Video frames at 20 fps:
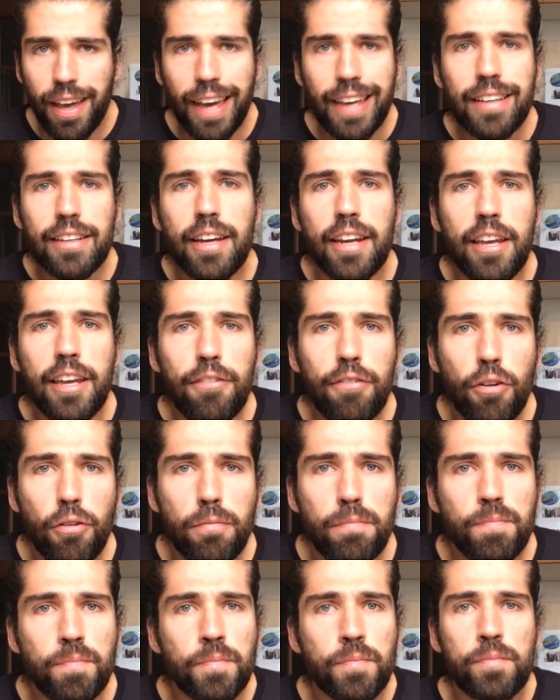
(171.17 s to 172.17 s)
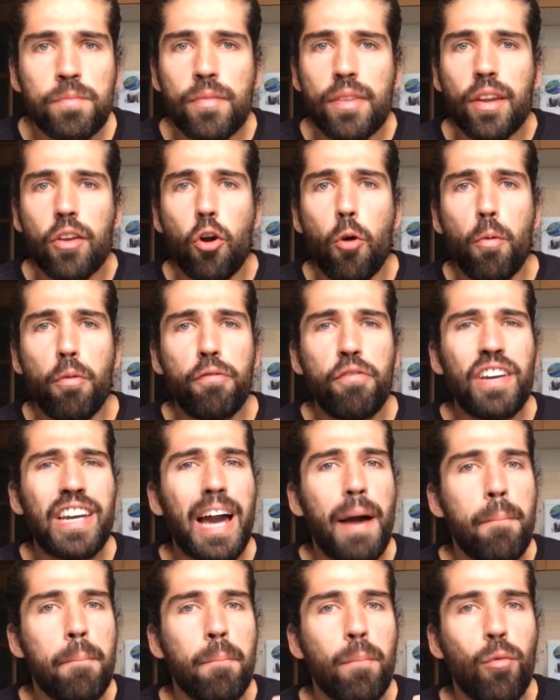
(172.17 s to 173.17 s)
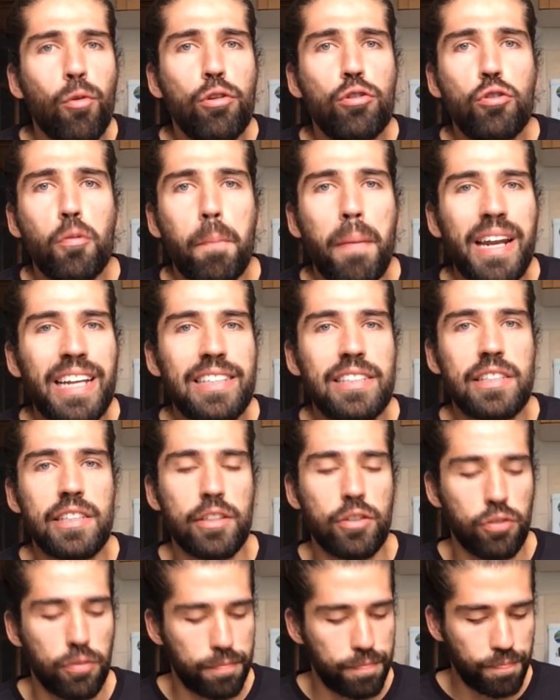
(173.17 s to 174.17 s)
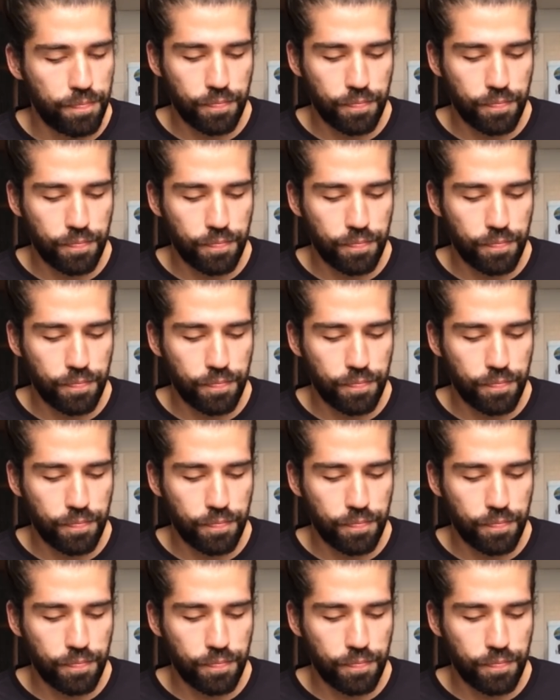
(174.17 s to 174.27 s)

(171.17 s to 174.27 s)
É incrível como fica muito parecido.